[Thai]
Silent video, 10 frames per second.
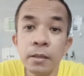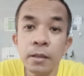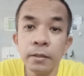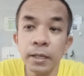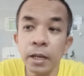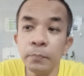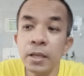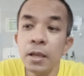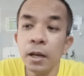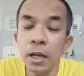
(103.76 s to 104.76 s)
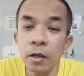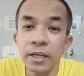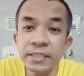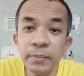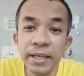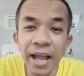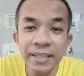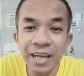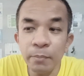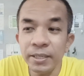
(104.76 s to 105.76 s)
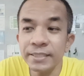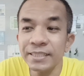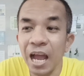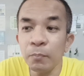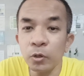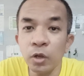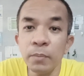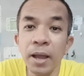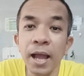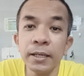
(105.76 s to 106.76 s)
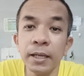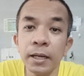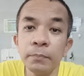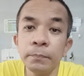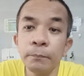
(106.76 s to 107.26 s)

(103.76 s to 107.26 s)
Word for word: นะครับ แล้วก็จะมีค่าทำอีก 300 บาทนะครับ